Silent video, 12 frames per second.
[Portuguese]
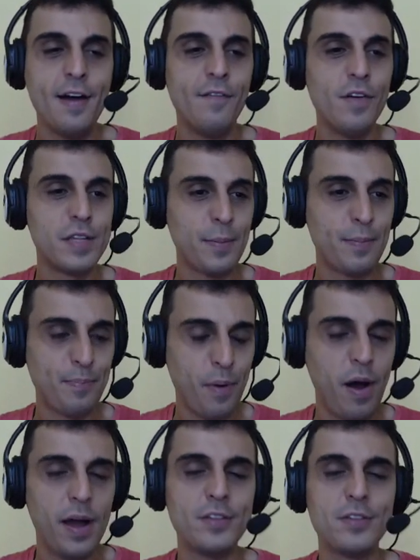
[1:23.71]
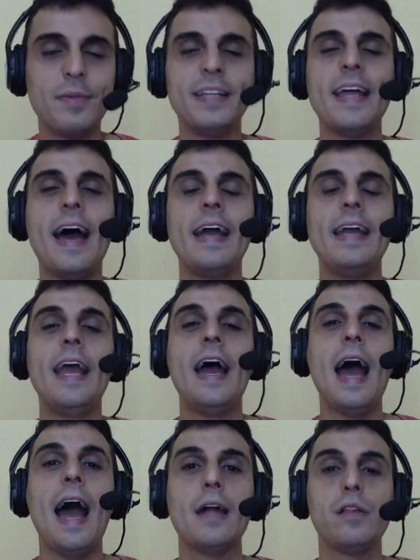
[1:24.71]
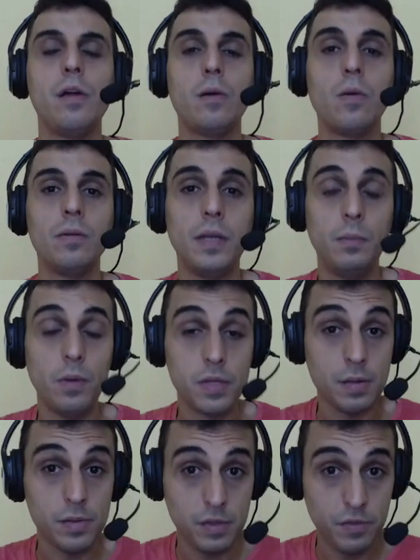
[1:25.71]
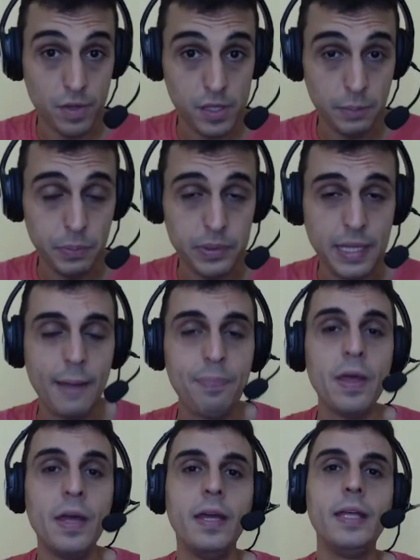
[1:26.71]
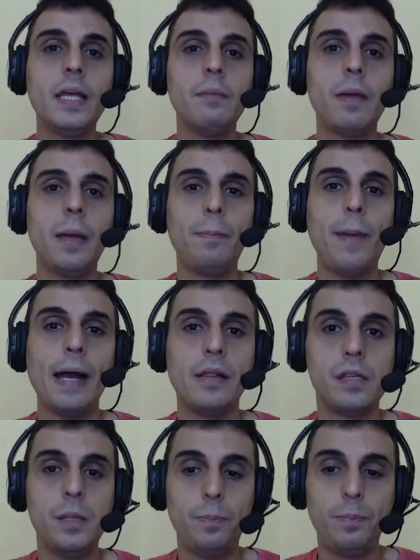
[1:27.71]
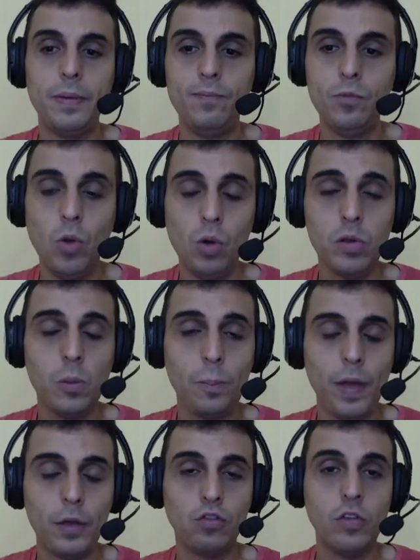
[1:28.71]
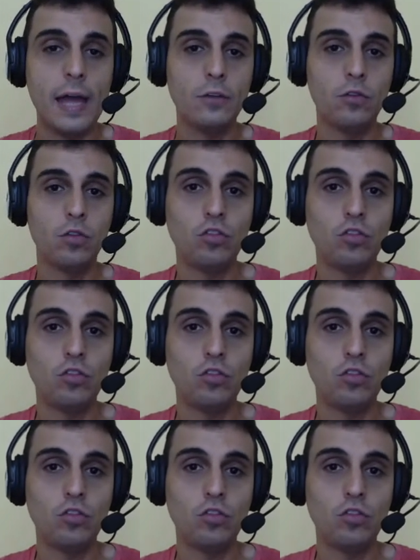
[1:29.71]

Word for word: você pode mandar aí a sua contribuição se você puder e também participe no Super Chat,